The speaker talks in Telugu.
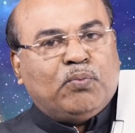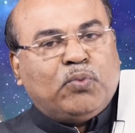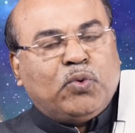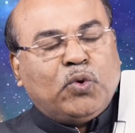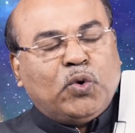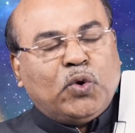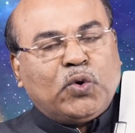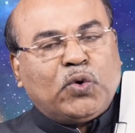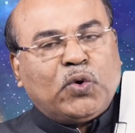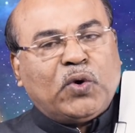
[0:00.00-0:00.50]

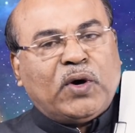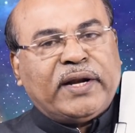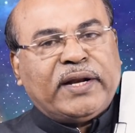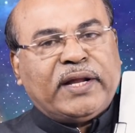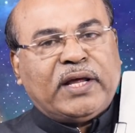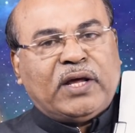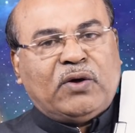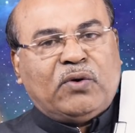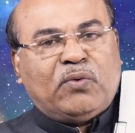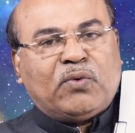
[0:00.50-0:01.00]
ప్లూటో
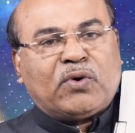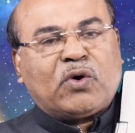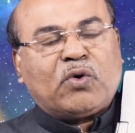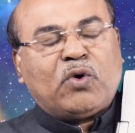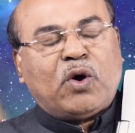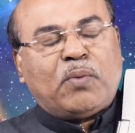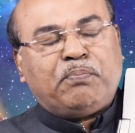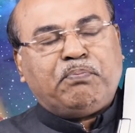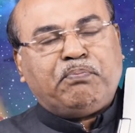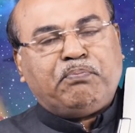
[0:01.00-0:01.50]
అనే ఒక
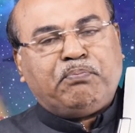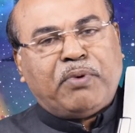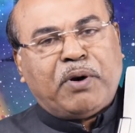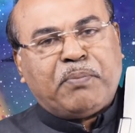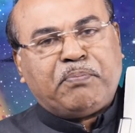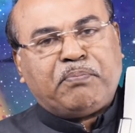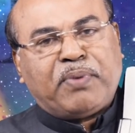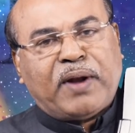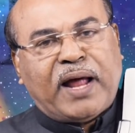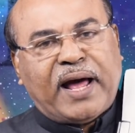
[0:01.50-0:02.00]
గొప్ప
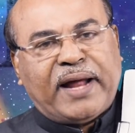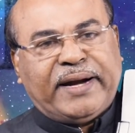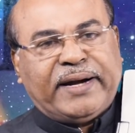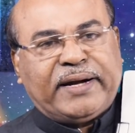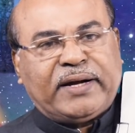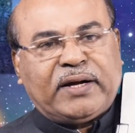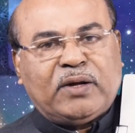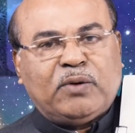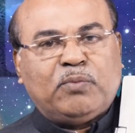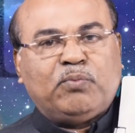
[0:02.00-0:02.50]

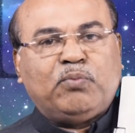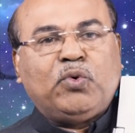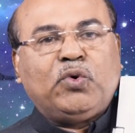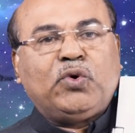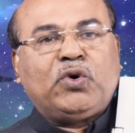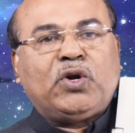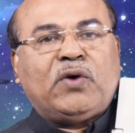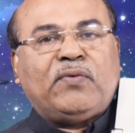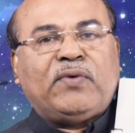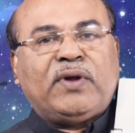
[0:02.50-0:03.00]
ప్లానెట్
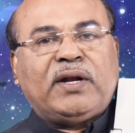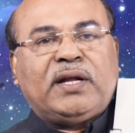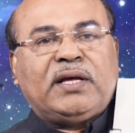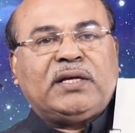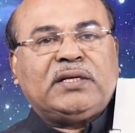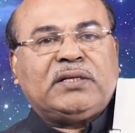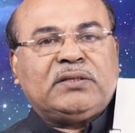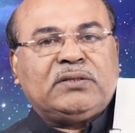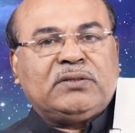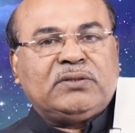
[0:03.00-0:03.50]
ప్లూటో వల్లనే